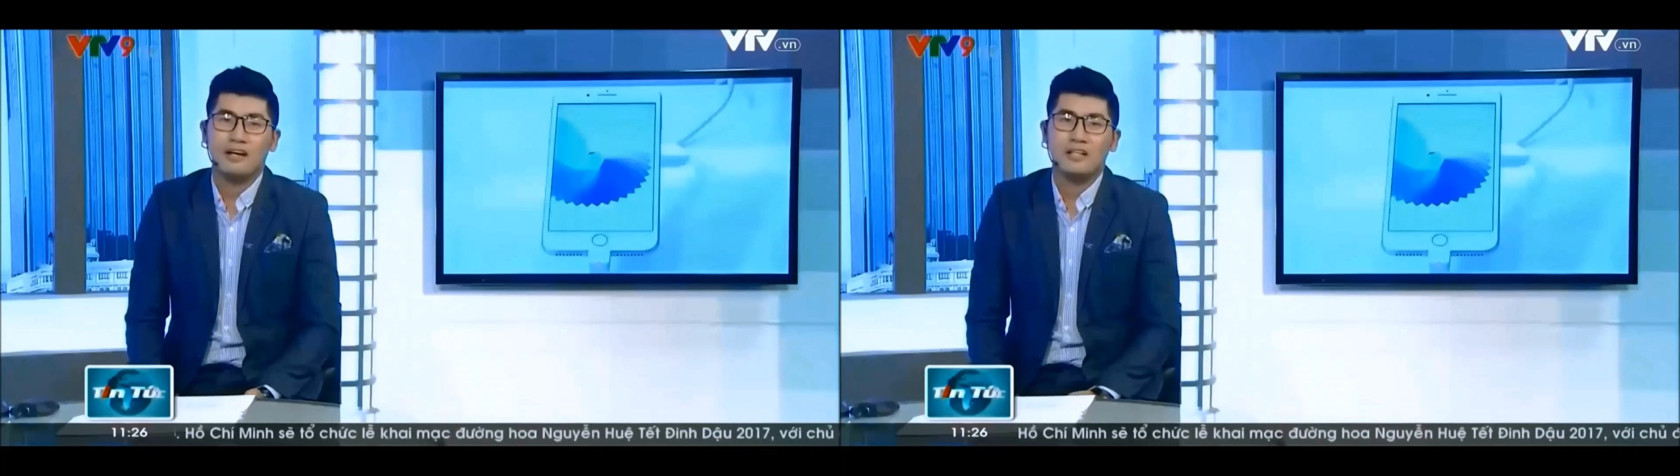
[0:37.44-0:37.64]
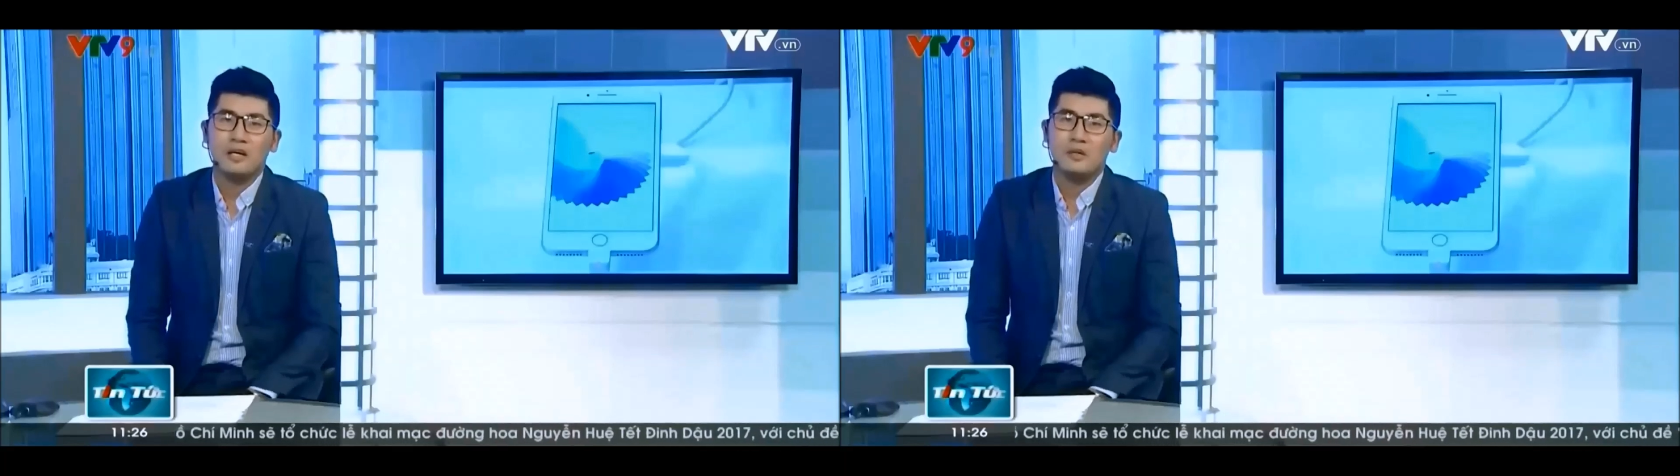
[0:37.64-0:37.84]
lại
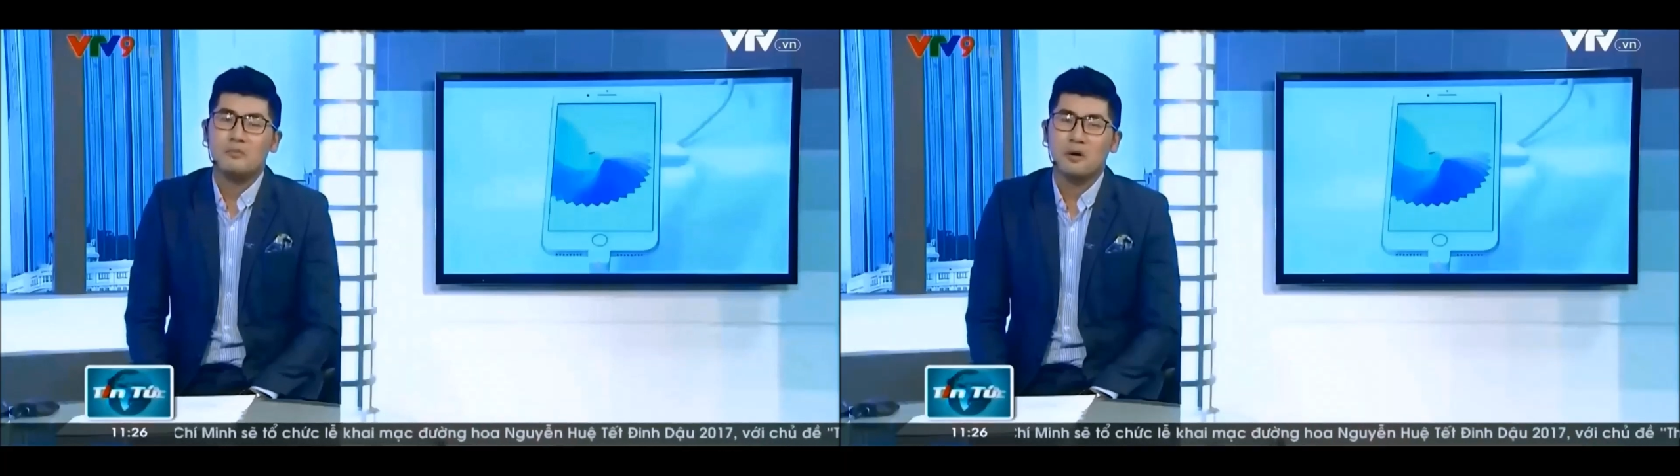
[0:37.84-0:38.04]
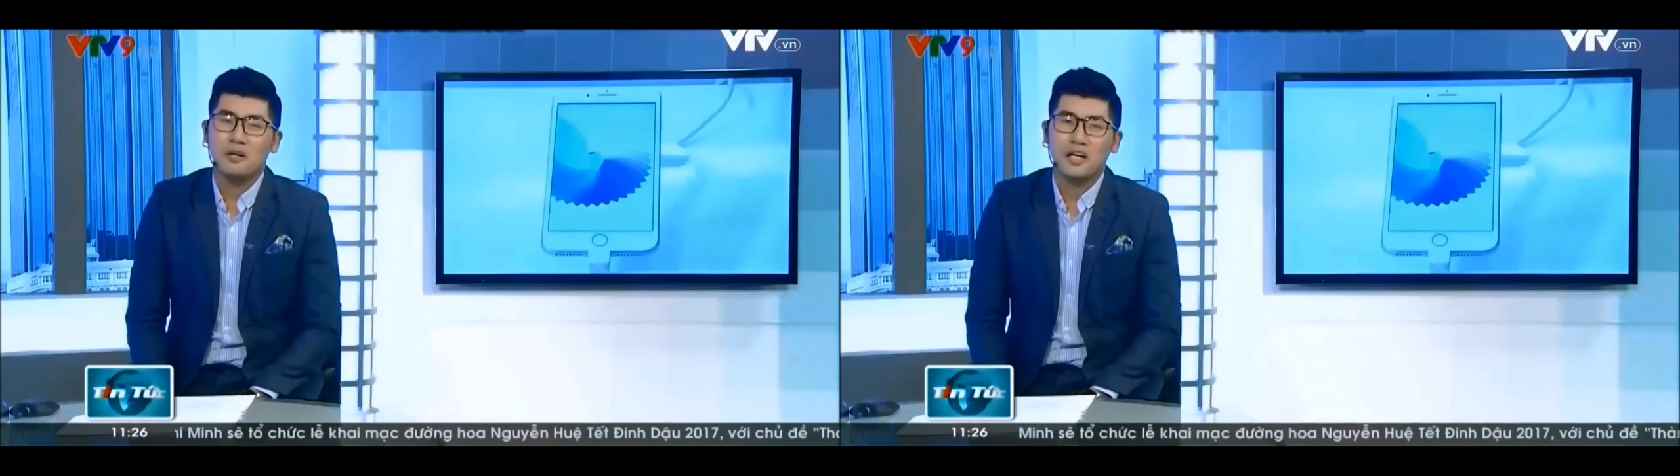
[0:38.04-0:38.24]
lên,
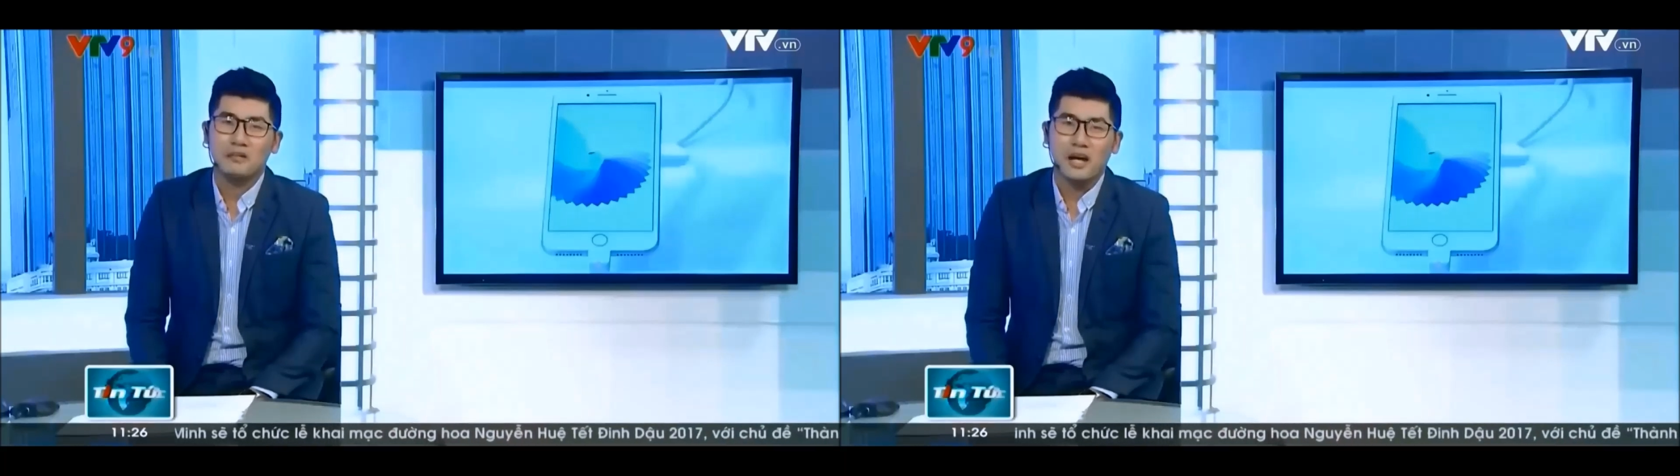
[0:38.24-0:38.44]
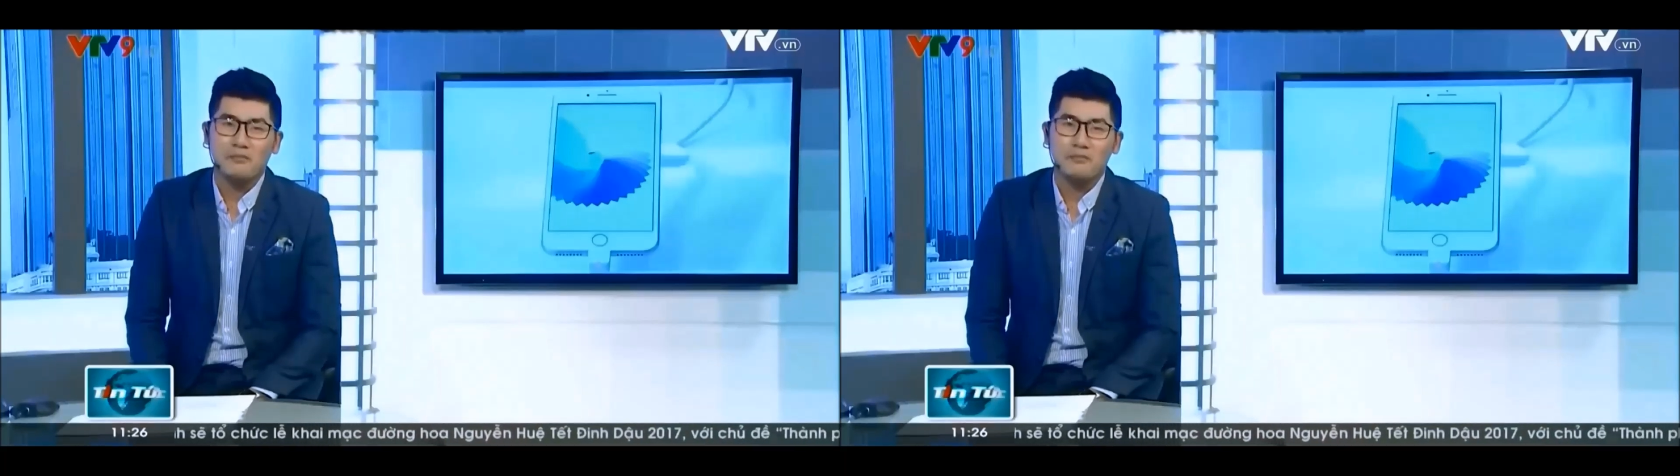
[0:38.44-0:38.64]
mỗi
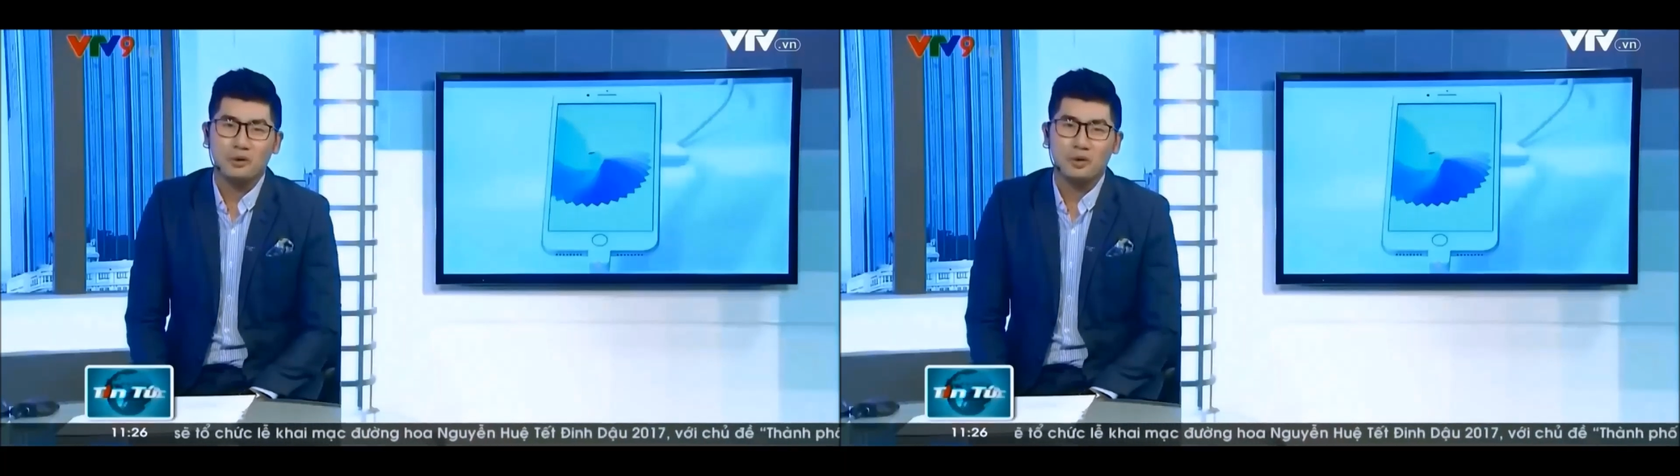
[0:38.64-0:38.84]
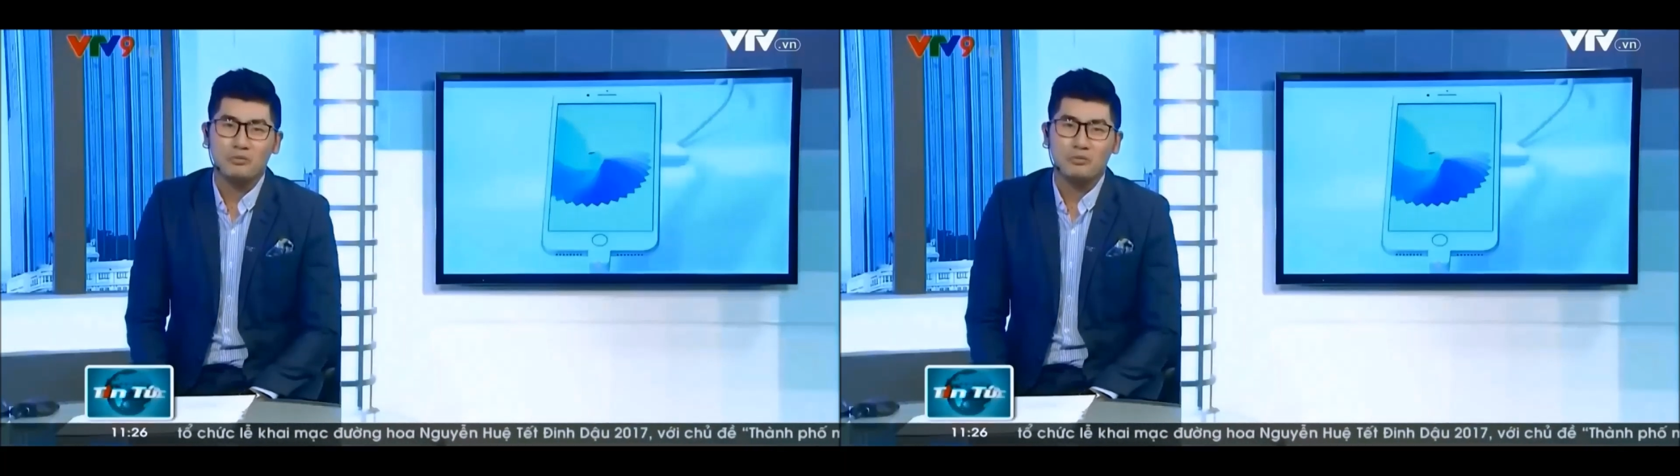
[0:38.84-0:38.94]
lần mà Apple